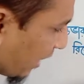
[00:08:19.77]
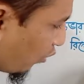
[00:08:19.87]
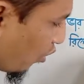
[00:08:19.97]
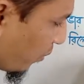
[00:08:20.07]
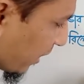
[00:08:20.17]
আর
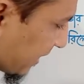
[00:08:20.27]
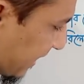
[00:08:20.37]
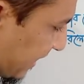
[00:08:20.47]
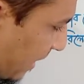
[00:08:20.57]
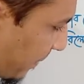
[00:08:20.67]
উপরের
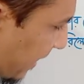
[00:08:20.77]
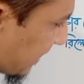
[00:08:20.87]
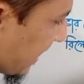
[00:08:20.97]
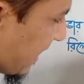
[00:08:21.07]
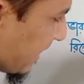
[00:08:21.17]
তিনটা
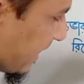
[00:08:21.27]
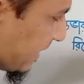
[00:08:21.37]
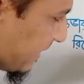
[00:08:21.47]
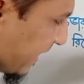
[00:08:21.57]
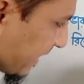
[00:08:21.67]
প্রান্তে
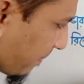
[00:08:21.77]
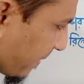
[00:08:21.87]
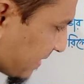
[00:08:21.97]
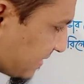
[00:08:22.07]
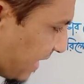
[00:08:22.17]
তিনটা
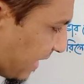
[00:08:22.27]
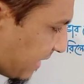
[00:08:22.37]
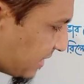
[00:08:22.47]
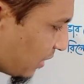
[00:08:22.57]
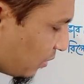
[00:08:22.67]
ফেস তার
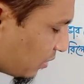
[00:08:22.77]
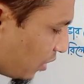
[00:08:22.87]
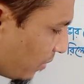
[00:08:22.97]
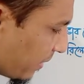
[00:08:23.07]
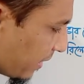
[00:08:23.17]
কানেকশান
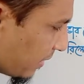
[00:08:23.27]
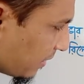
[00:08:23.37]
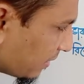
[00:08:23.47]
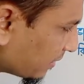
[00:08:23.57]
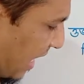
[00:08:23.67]
করতে হবে
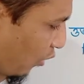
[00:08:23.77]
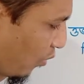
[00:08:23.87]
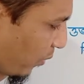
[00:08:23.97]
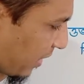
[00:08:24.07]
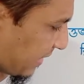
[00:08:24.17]
আর
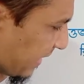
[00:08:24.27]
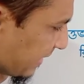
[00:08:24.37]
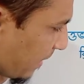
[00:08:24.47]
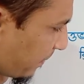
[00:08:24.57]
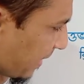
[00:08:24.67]
উপরের
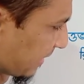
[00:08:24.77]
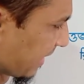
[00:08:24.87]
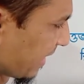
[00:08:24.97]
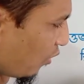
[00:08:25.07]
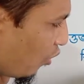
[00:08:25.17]
তিনটা
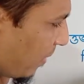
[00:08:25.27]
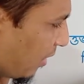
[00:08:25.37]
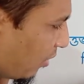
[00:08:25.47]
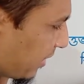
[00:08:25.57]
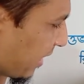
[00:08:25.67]
প্রান্তে
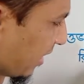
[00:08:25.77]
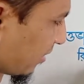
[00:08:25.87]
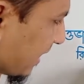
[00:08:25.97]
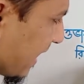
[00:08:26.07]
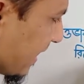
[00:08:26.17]
ওভারলোড ডিলে
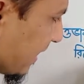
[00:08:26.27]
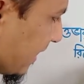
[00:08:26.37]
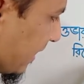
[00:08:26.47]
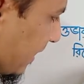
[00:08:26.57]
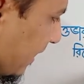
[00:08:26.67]
হতে
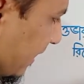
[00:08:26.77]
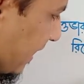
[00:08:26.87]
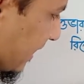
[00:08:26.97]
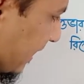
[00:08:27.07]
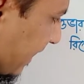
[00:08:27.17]

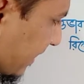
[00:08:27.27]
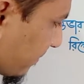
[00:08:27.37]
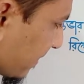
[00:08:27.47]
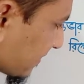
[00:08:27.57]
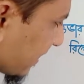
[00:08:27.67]
এখান থেকে
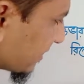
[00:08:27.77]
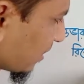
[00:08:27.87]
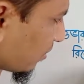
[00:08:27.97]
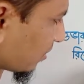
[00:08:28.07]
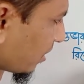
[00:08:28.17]
একটি ফেস
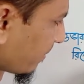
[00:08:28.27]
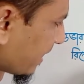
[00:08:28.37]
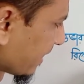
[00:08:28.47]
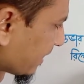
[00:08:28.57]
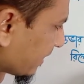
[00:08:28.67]
কানেকশন করতে
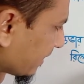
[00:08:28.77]
হবে